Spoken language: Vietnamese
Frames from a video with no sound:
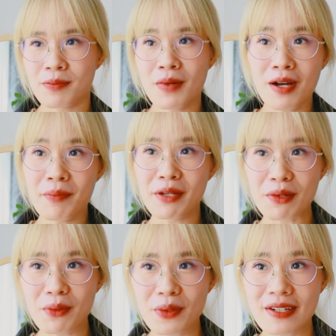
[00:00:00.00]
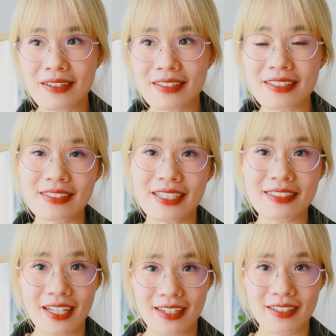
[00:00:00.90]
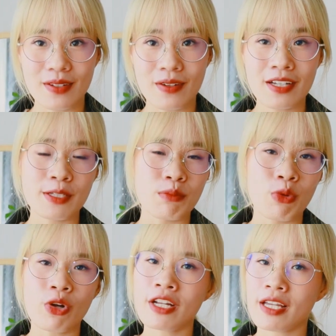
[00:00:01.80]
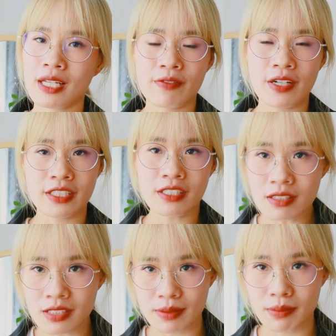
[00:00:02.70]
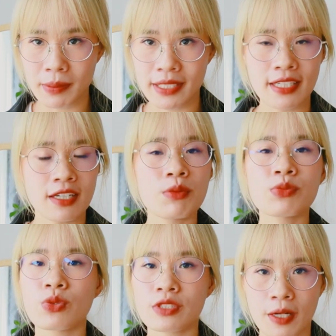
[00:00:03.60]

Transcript: bơ mình luôn thì chắc chắn đó là những mối quan hệ và những người mà mình sẽ không tôn